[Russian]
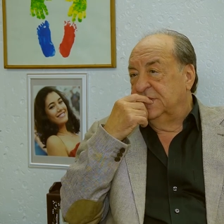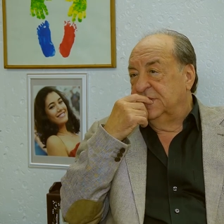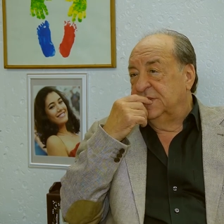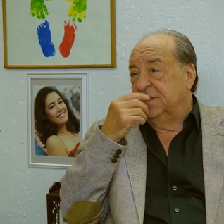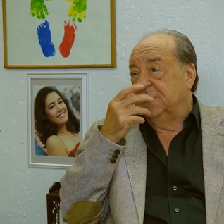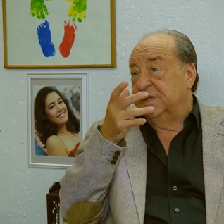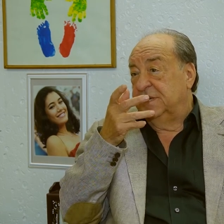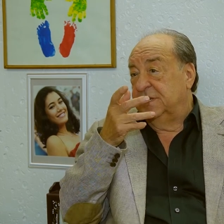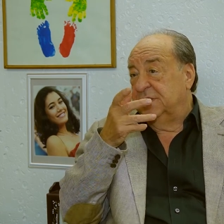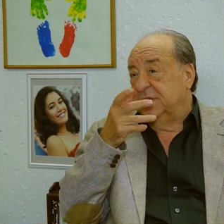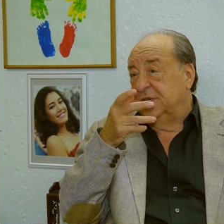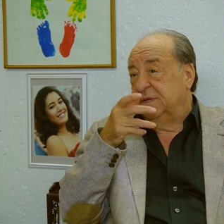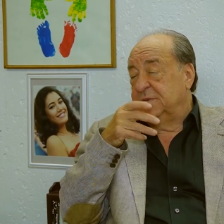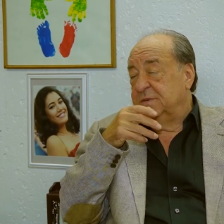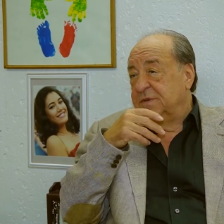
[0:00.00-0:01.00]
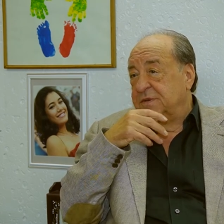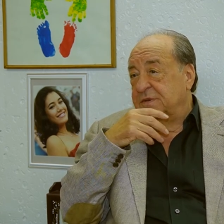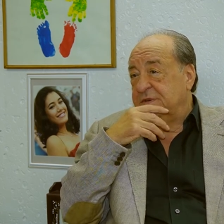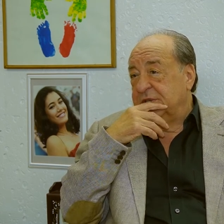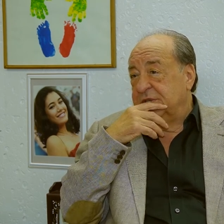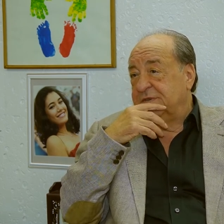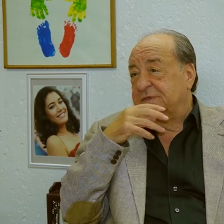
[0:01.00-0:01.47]
зрителям
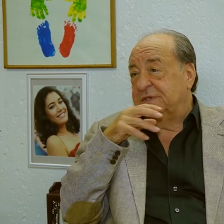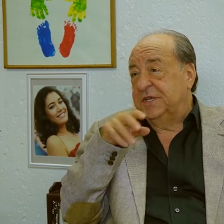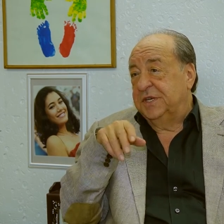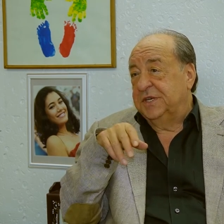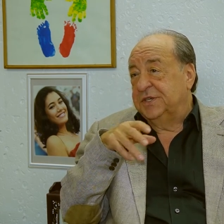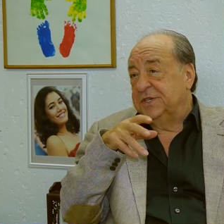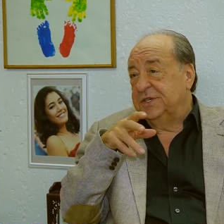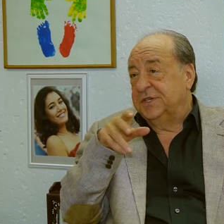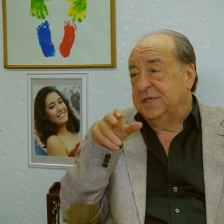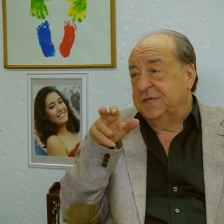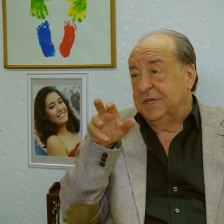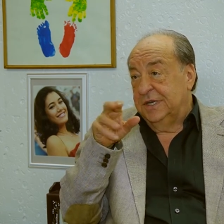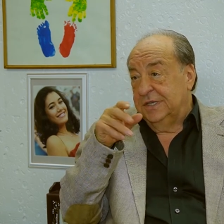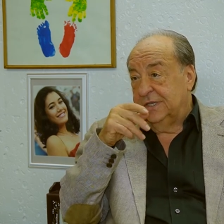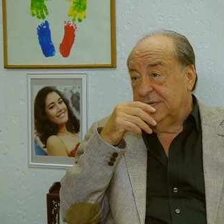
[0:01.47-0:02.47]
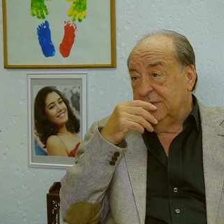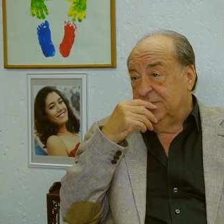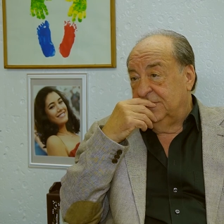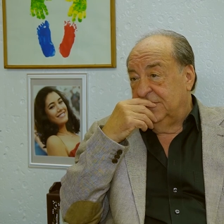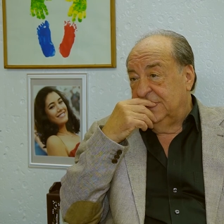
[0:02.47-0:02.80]
от встречи с театром.